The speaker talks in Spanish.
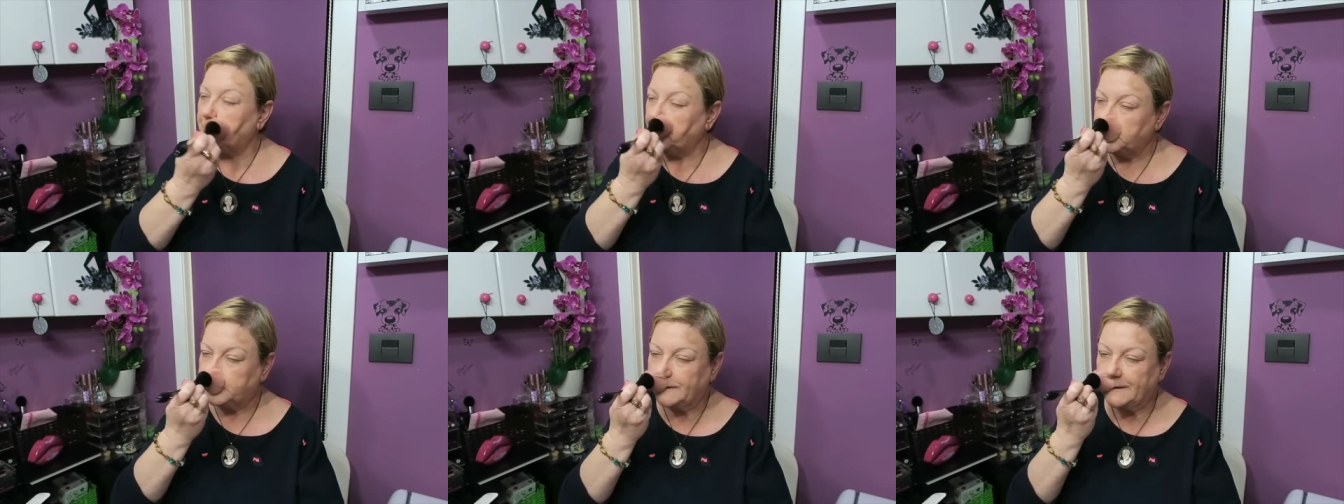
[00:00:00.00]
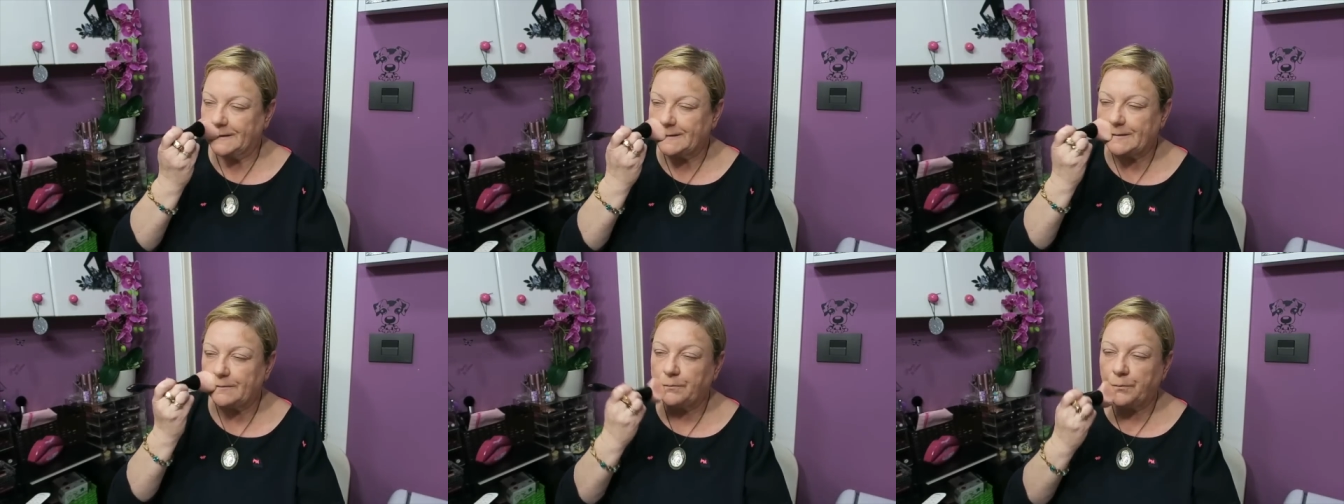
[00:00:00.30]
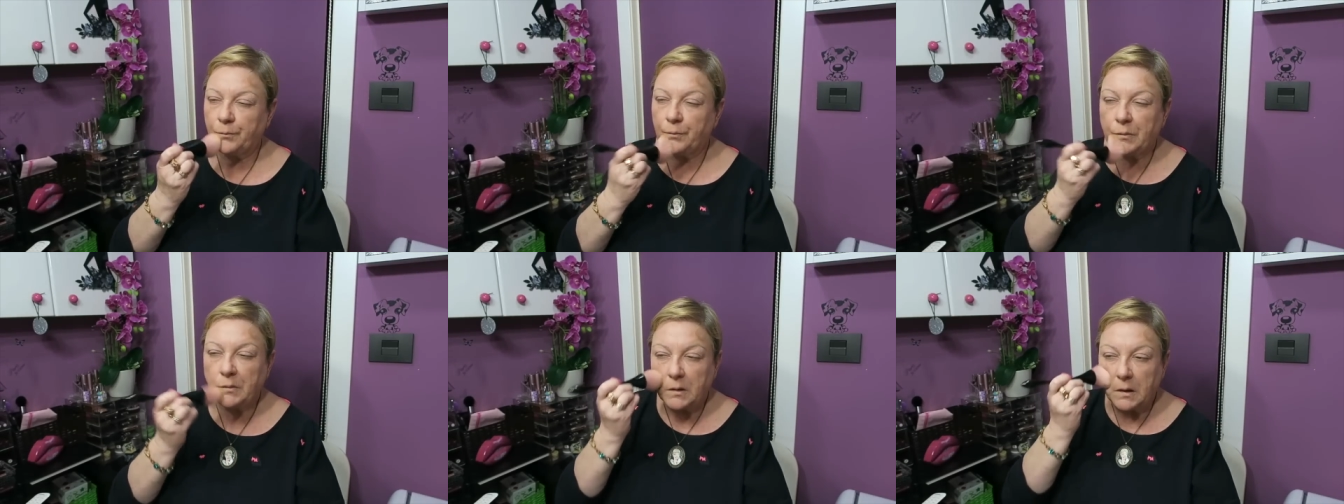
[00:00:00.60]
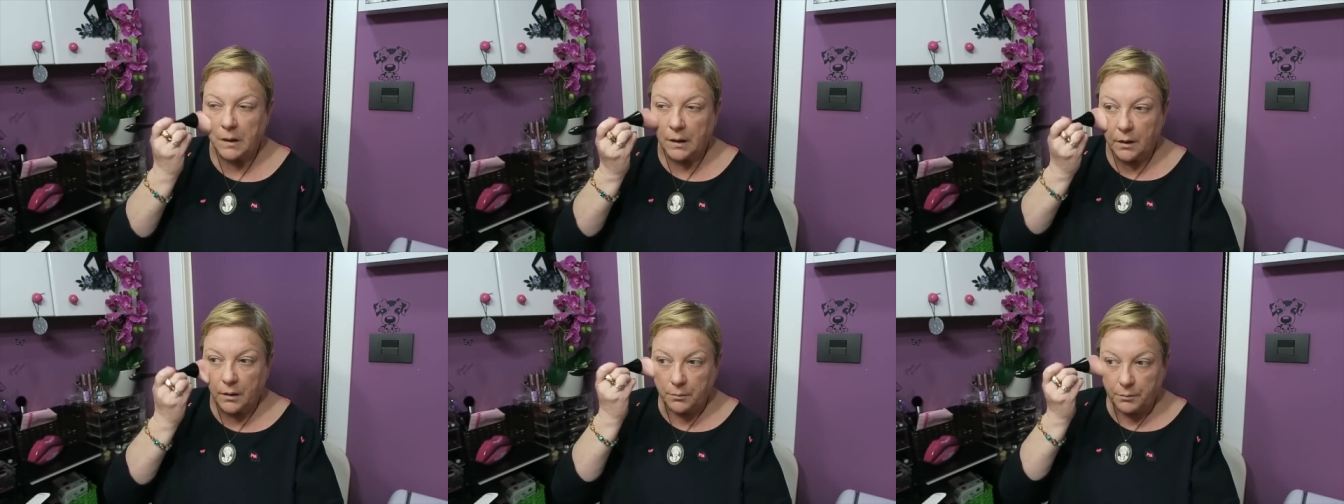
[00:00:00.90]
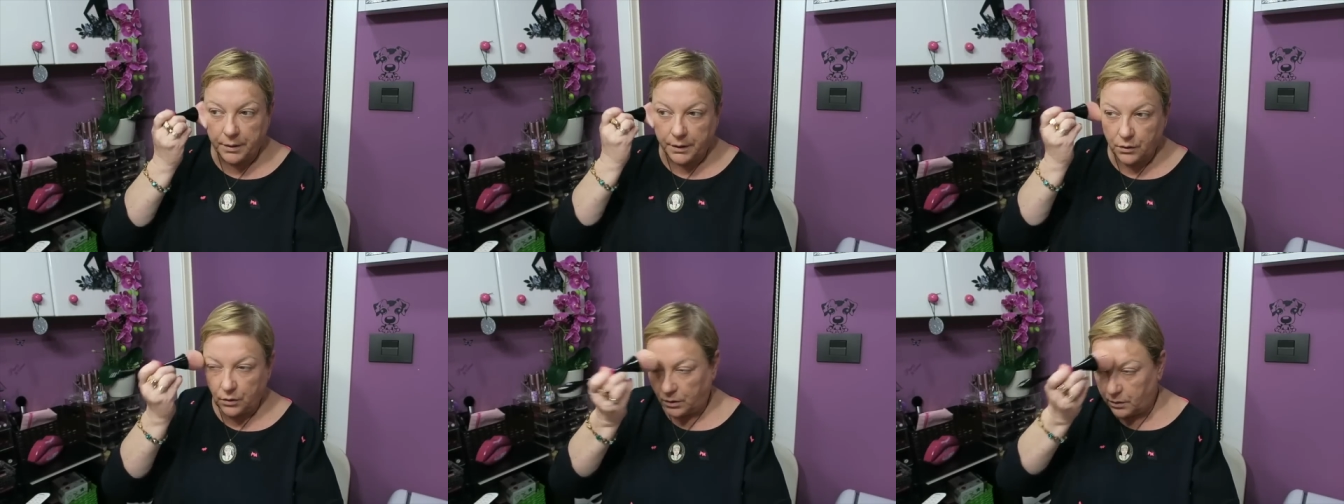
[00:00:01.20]
muchas,
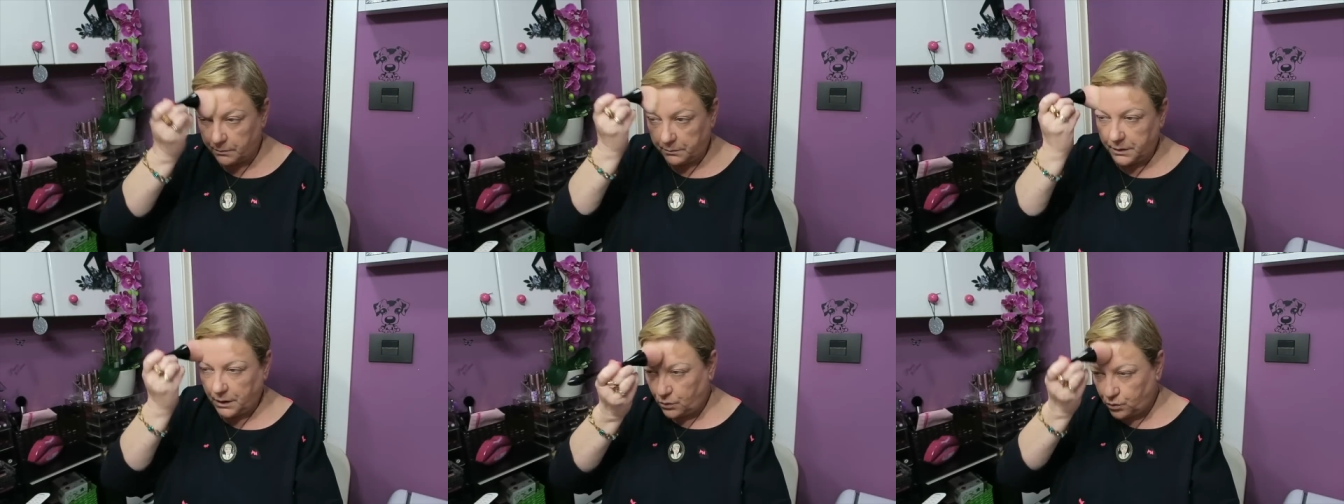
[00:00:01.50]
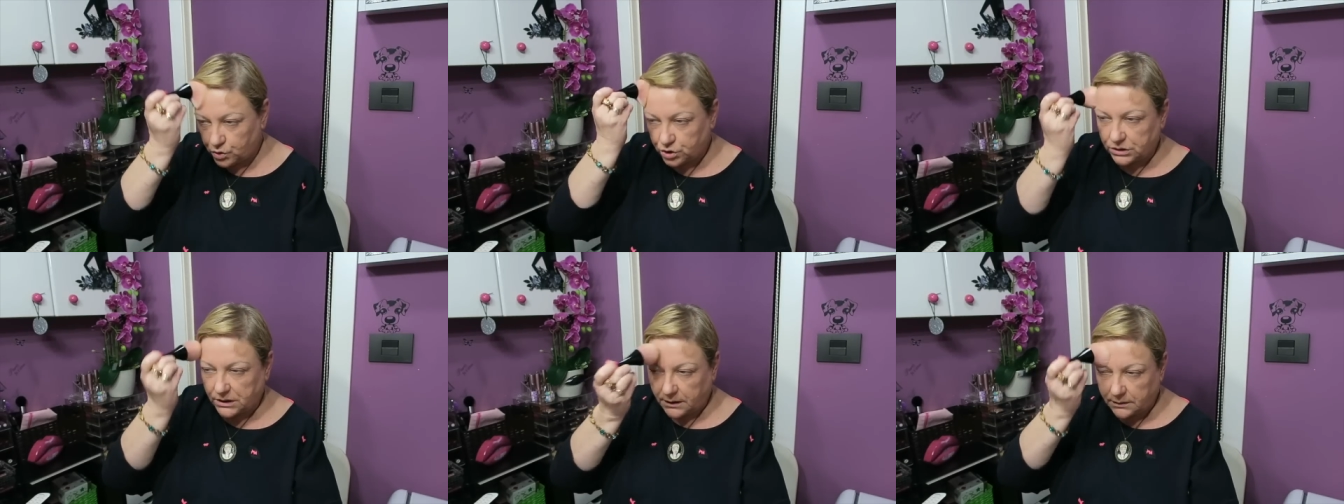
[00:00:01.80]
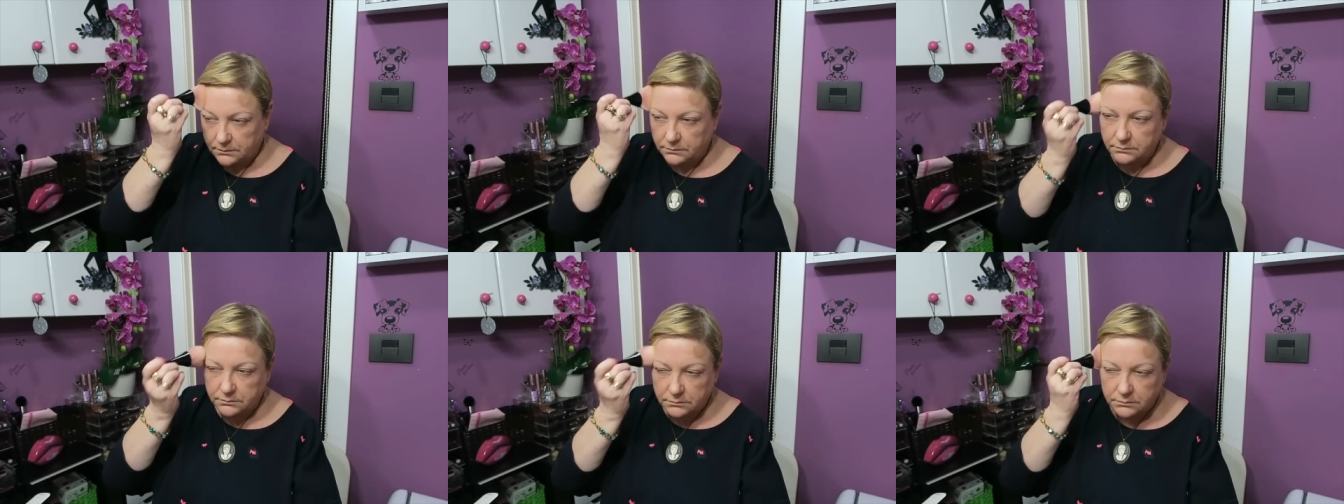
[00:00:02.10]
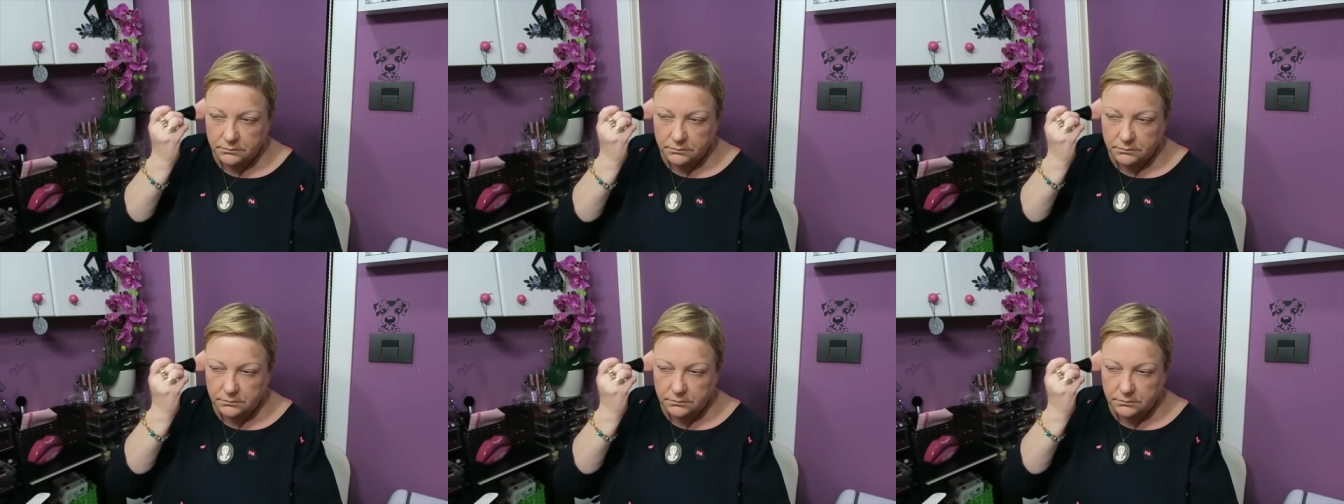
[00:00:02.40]
pero me gustan,